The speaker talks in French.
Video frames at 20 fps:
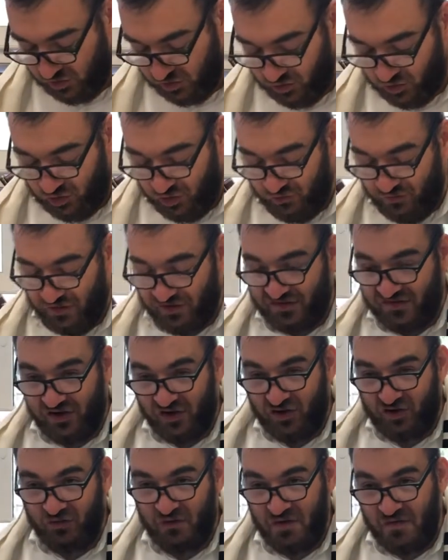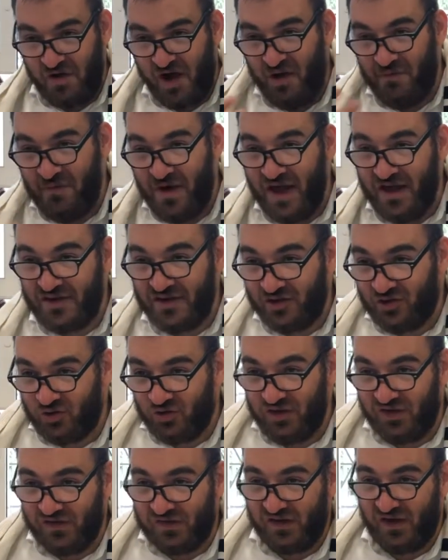Donc on voit déjà que même Aman, il
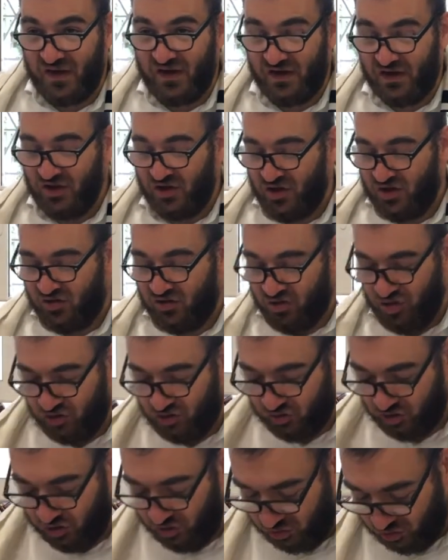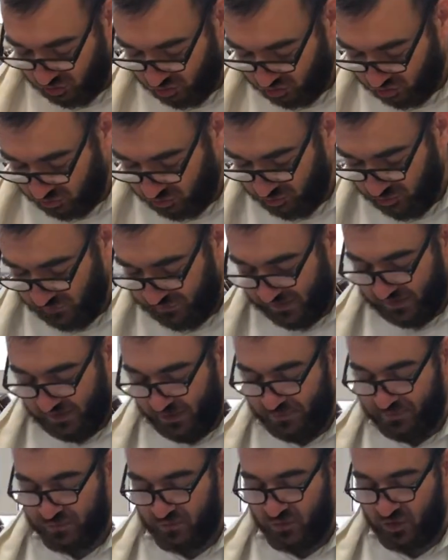connaissait notre coutume de faire ça.